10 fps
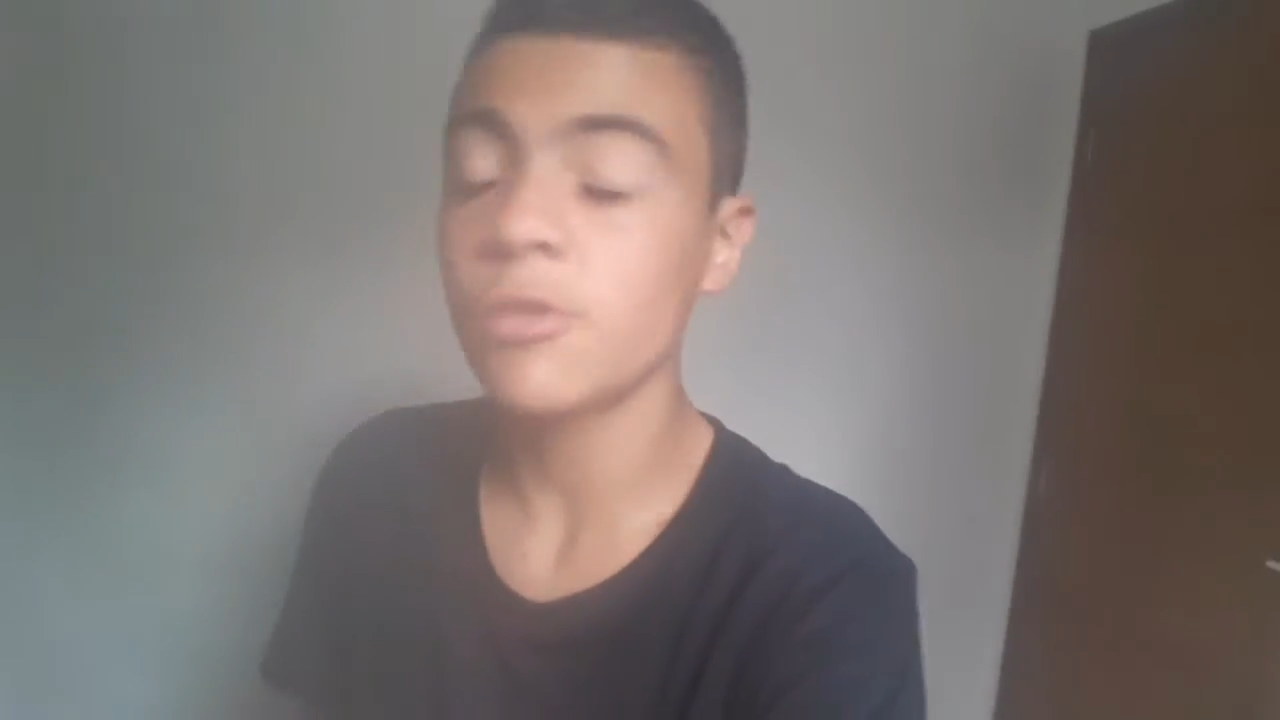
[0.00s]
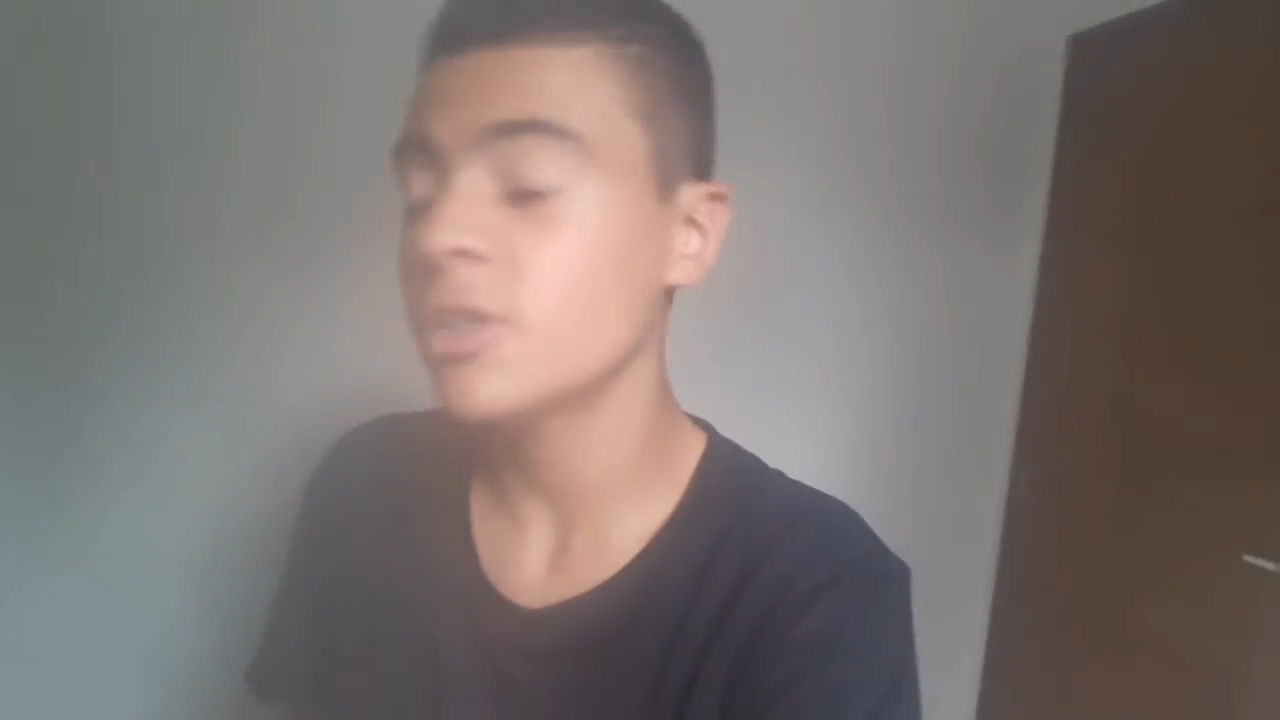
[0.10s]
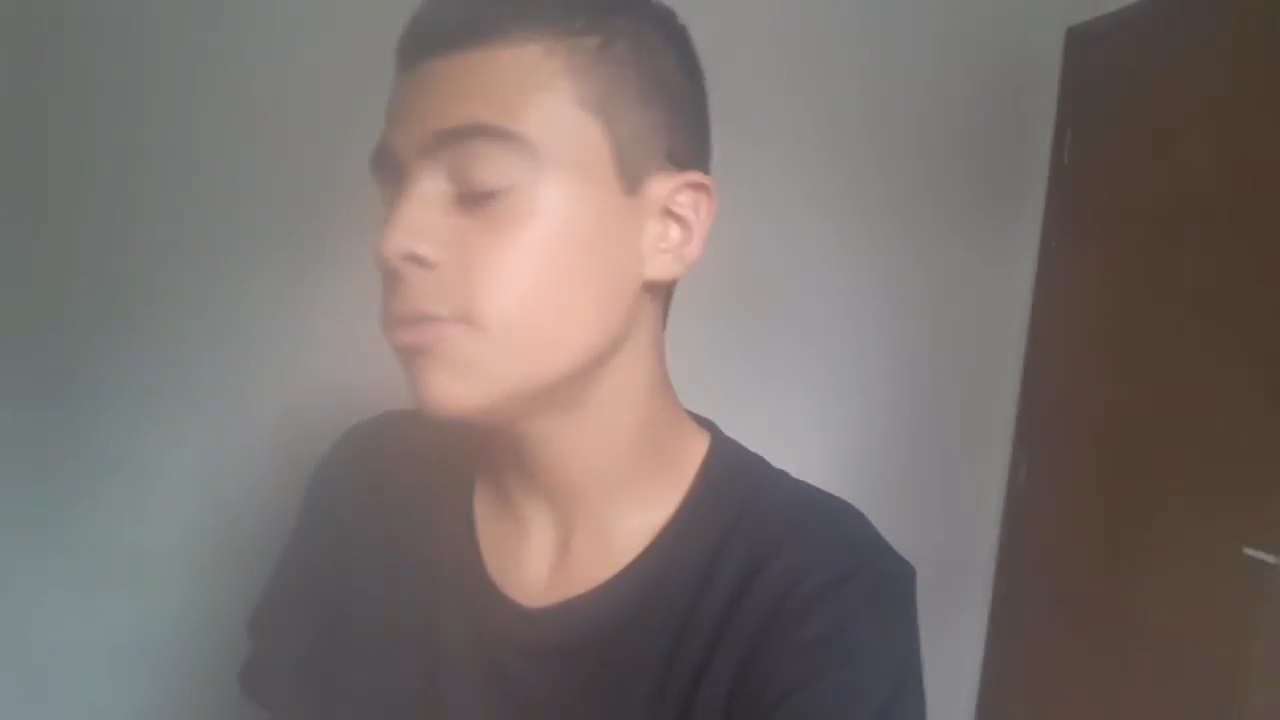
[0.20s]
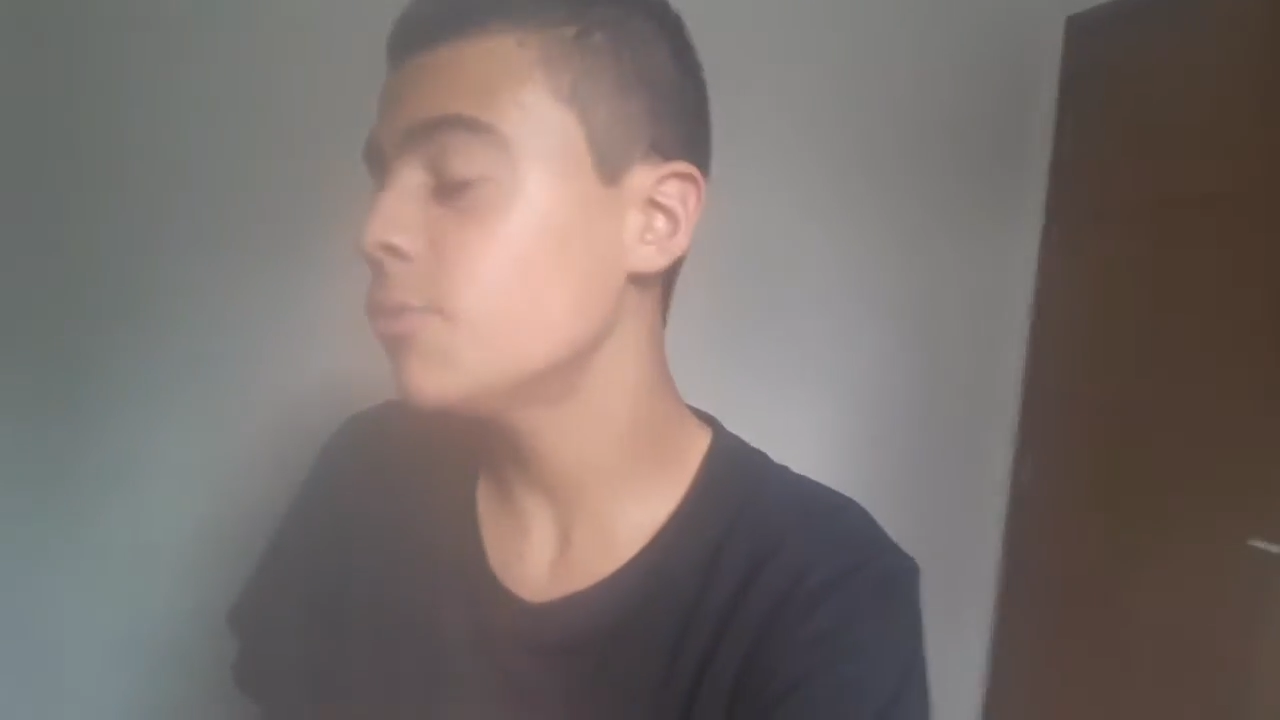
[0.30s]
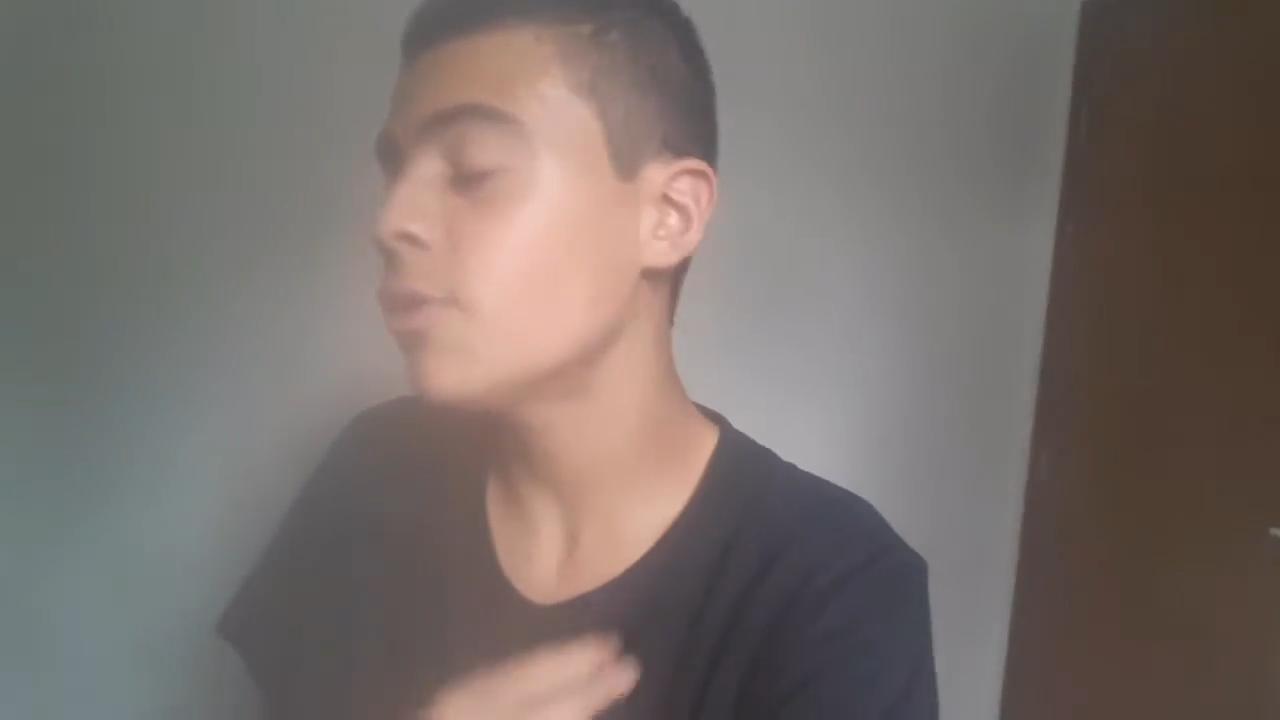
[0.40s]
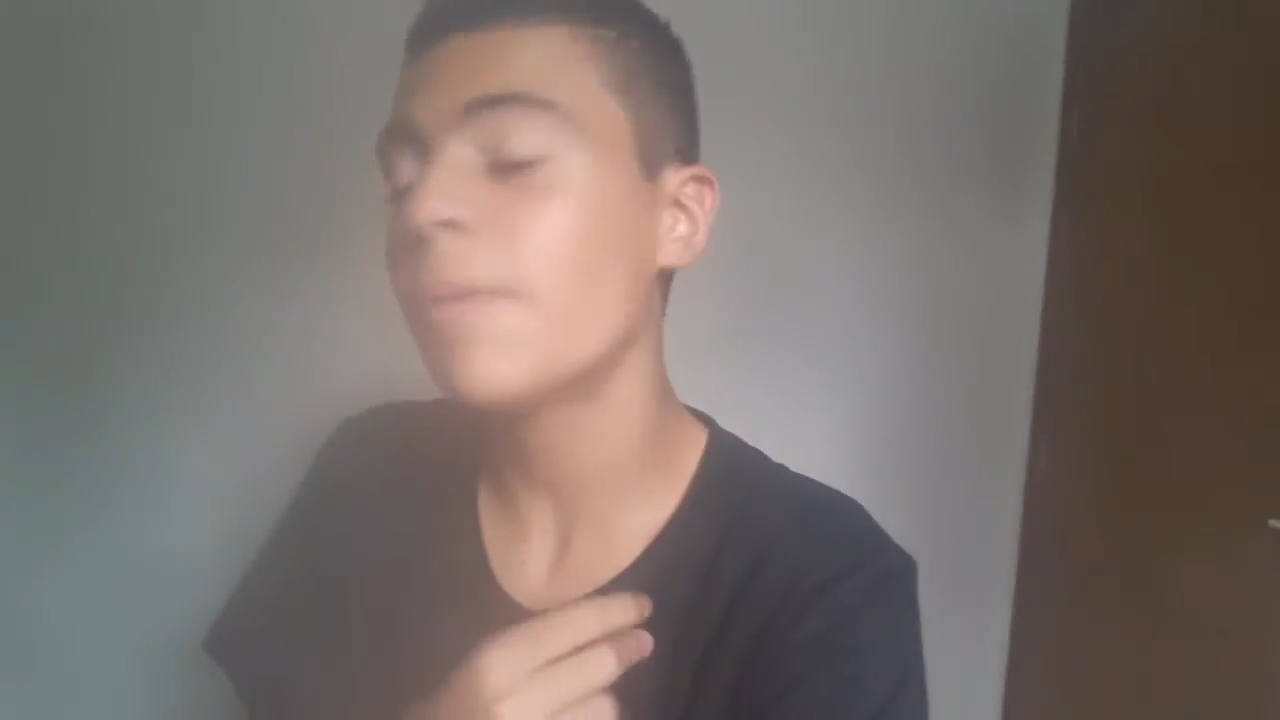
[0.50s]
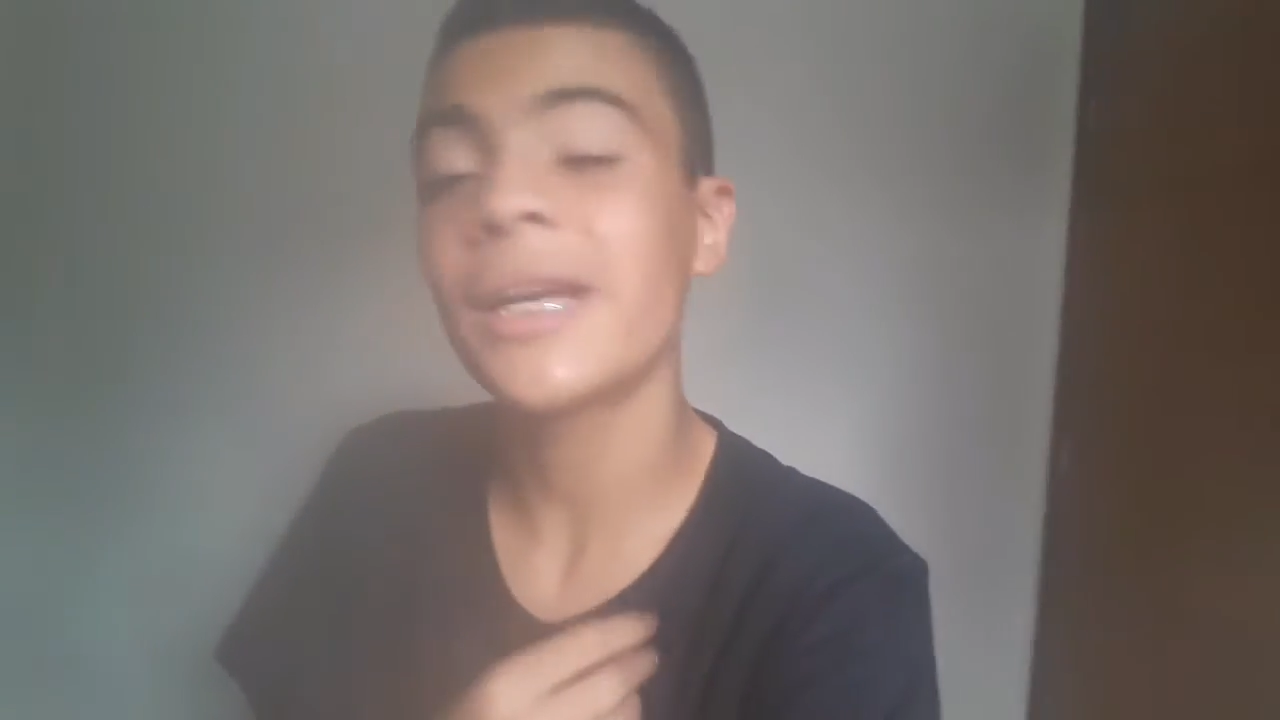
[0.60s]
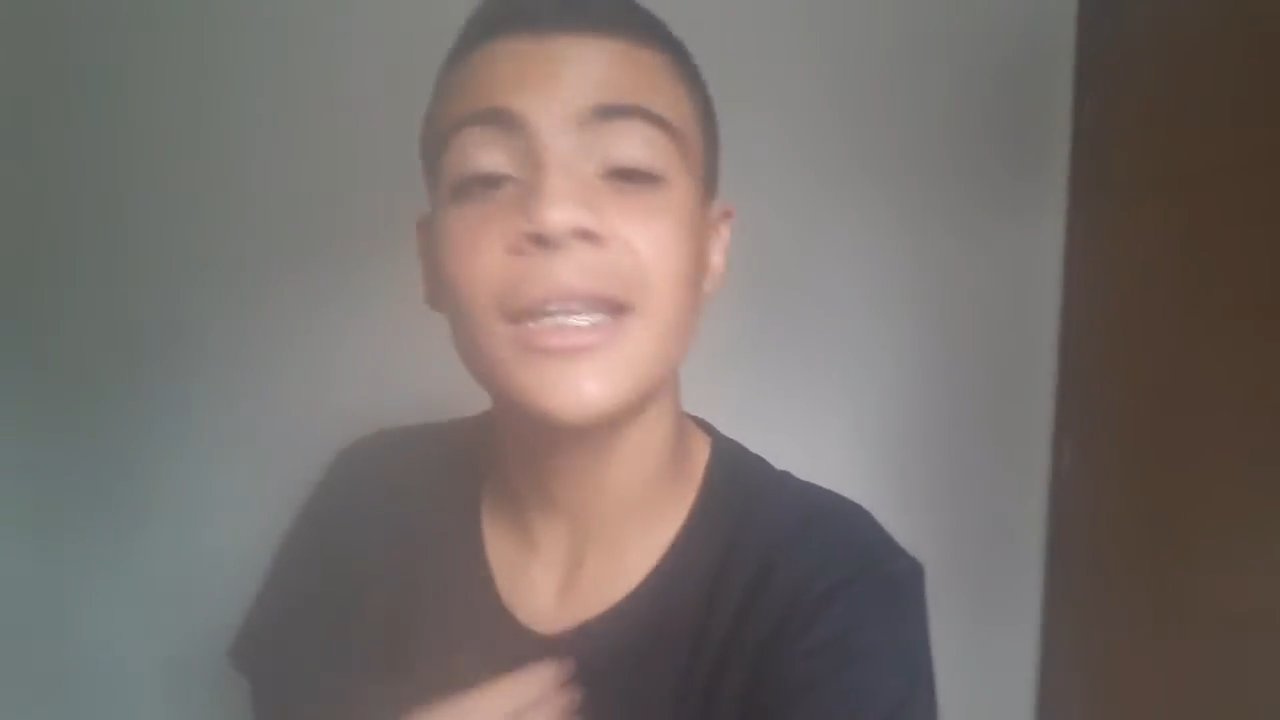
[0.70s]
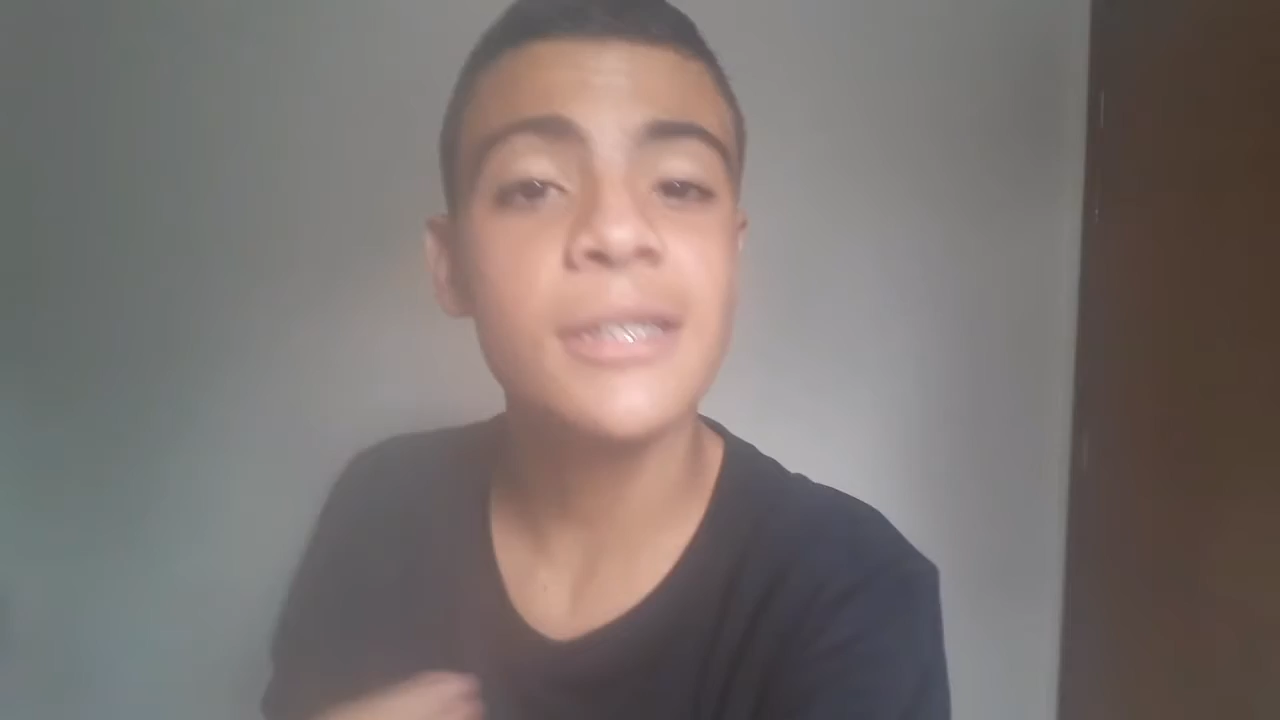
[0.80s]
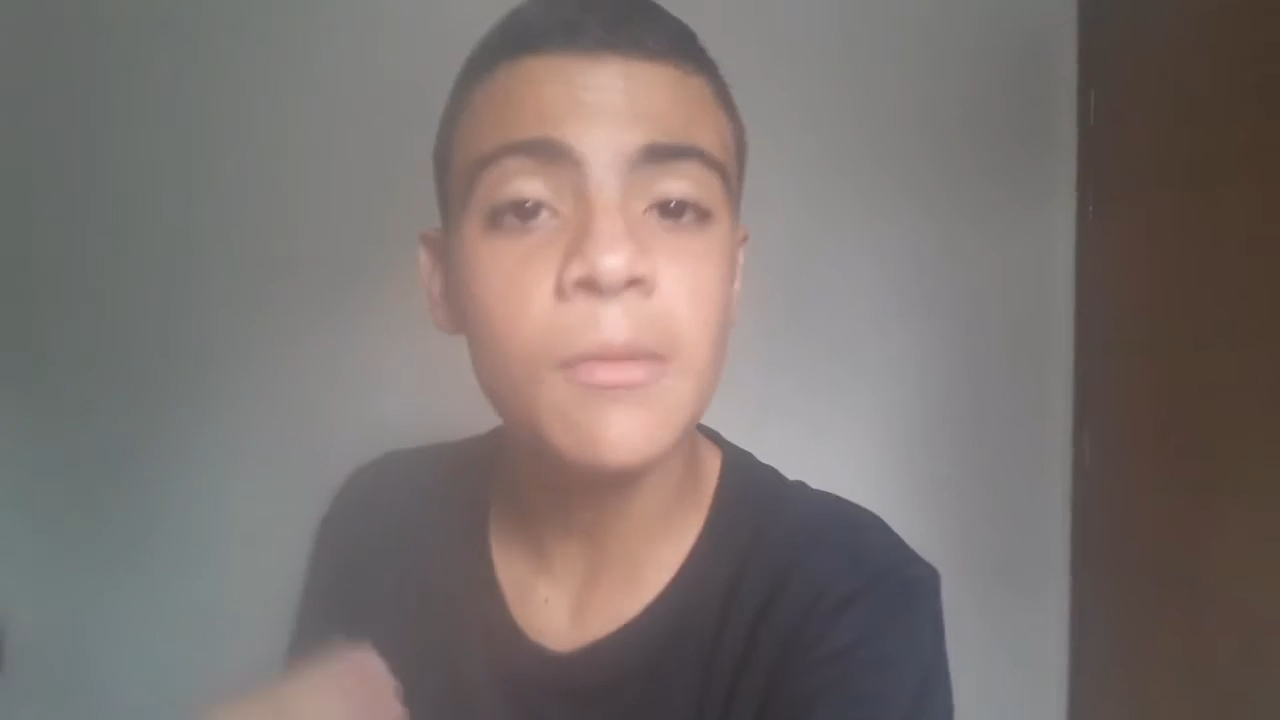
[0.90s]
você demorou para
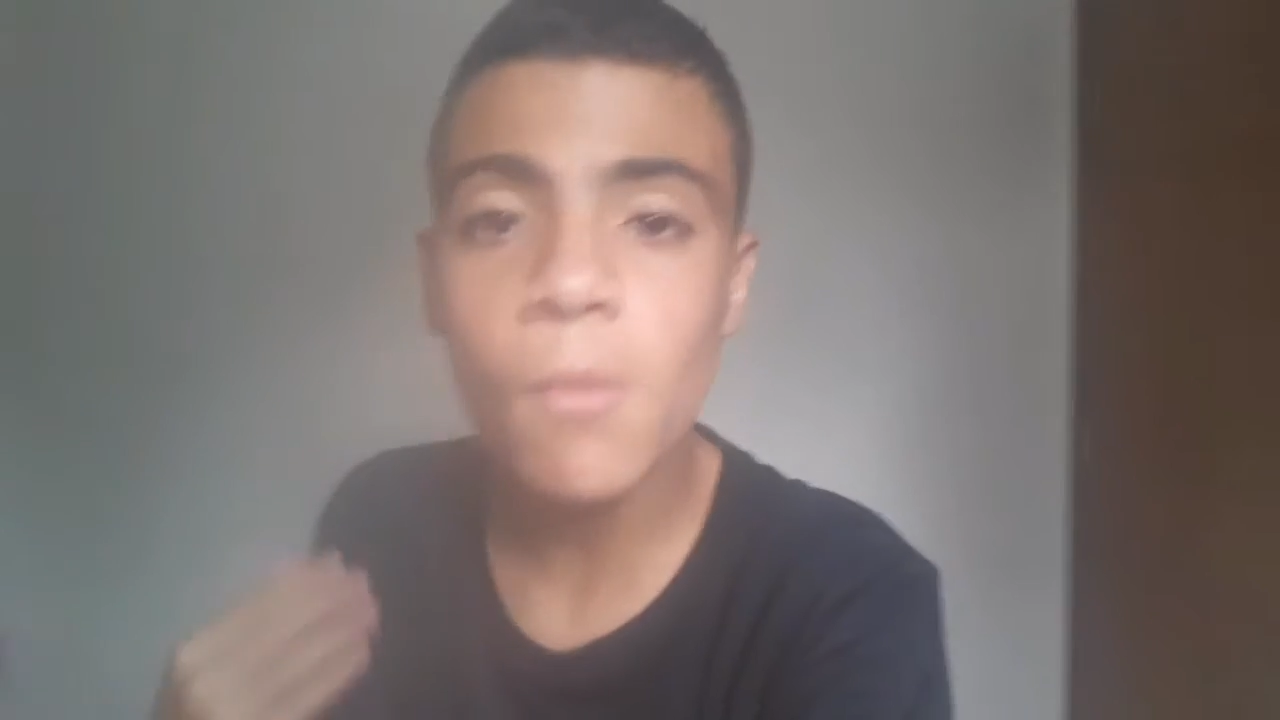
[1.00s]
crescer